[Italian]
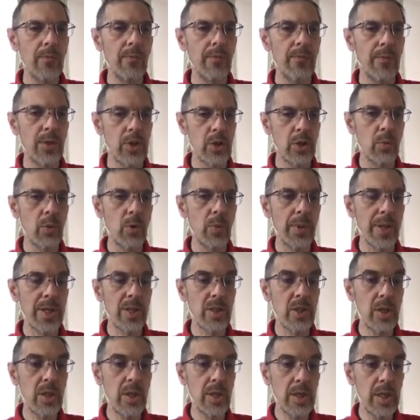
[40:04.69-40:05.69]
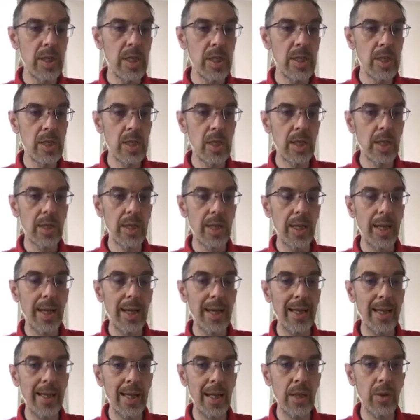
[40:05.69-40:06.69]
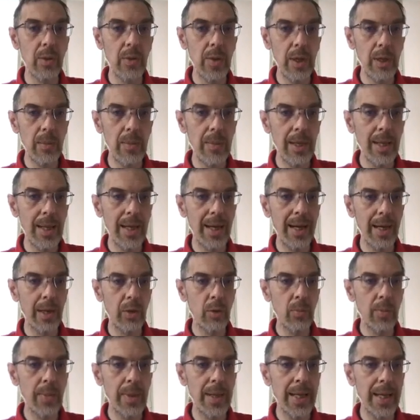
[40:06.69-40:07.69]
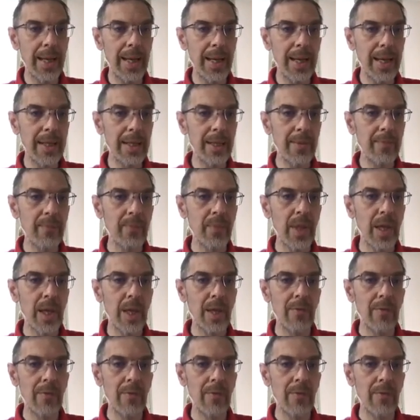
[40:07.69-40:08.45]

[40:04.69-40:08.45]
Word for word: facciamo un'operazione di distinct andando a eliminare i duplicati,